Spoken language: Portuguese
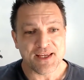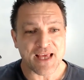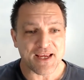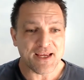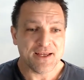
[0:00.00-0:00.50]

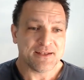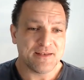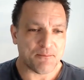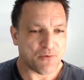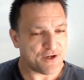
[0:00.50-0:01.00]
E aí,
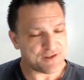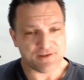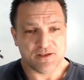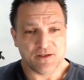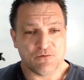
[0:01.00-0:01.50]

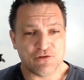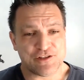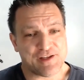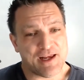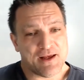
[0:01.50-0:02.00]
depois,
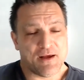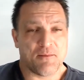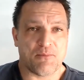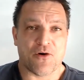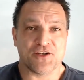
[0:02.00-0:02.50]
você
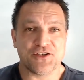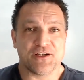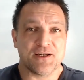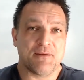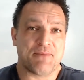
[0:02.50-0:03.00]

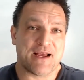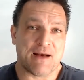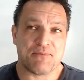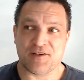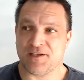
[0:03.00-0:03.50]
pode
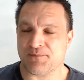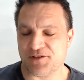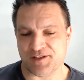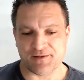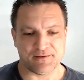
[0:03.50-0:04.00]
pegar, por exemplo,
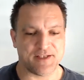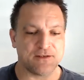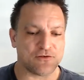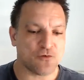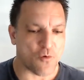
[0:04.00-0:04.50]
assim,
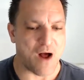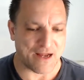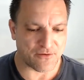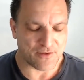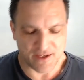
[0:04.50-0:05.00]
dentro do
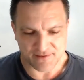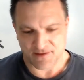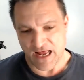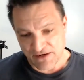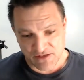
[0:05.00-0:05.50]
quarto, né?
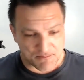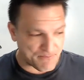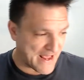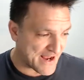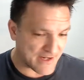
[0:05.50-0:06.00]
Aí você
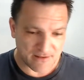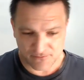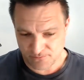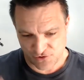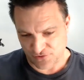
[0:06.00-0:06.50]
pega
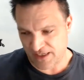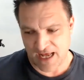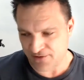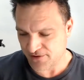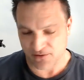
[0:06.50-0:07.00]
um
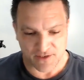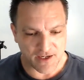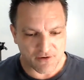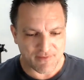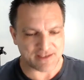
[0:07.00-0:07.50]
dicionário, sei lá o okay,
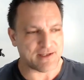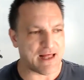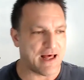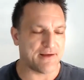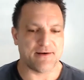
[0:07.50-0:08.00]
que, e começa
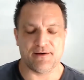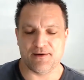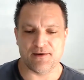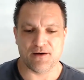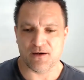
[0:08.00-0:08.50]

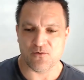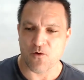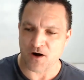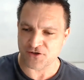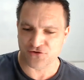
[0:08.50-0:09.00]
lá, uh,
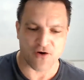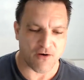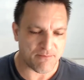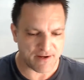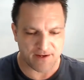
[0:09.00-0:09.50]

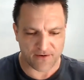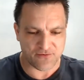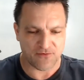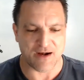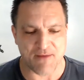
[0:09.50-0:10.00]
wardrobe, né?
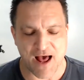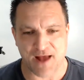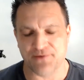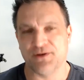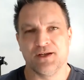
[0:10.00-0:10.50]
O
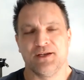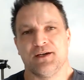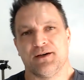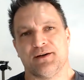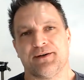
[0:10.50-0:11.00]
armário.
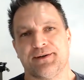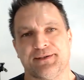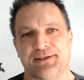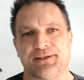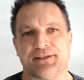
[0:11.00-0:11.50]

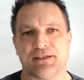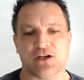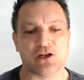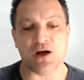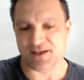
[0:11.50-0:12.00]
Ah,
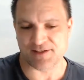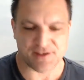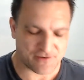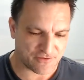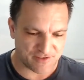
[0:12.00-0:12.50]

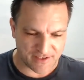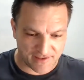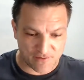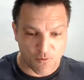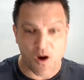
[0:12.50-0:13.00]
closet, você tem
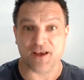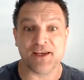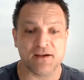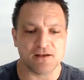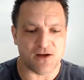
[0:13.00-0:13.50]
aquele
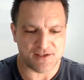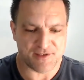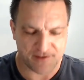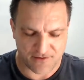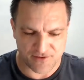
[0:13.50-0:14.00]
walk-in
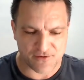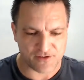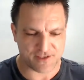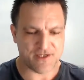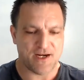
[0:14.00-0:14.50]
closet, que é um
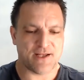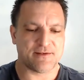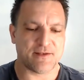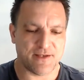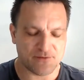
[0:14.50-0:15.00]
negócio que
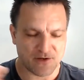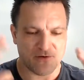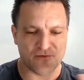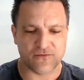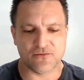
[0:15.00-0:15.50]
entra dentro, que é
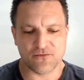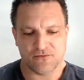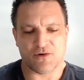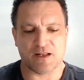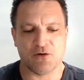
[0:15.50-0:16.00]
um
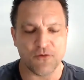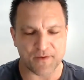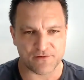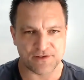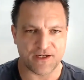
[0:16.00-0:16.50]

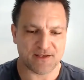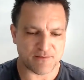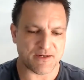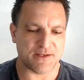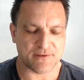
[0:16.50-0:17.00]
guarda-roupa que você entra
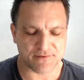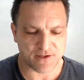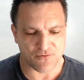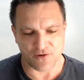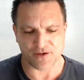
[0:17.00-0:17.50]
para dentro,
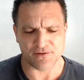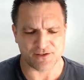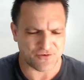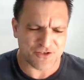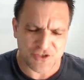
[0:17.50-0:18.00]
né? walk-in
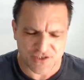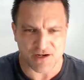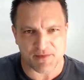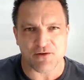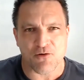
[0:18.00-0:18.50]
closet. Hoje em dia já
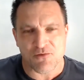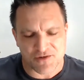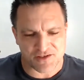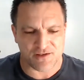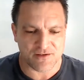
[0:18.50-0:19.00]
é bem comum
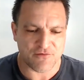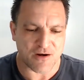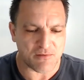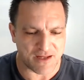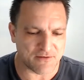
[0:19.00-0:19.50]
esse
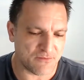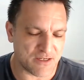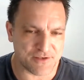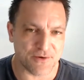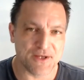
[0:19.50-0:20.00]
vocabulário no
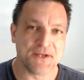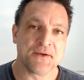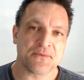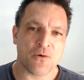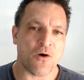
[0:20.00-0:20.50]
Brasil.
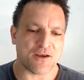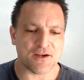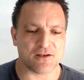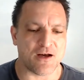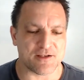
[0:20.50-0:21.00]

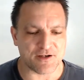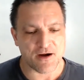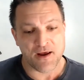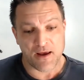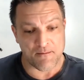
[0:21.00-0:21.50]
Walk-in closet,
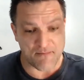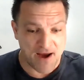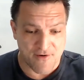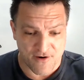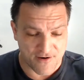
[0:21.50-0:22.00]

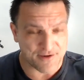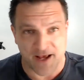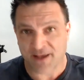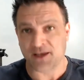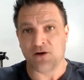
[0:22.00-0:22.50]
mirror,
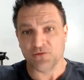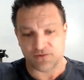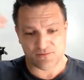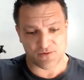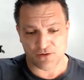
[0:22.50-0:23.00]
né? Que é
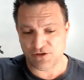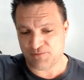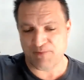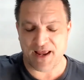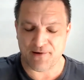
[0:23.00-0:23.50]
o teu
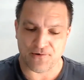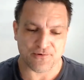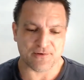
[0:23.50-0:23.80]
espelho.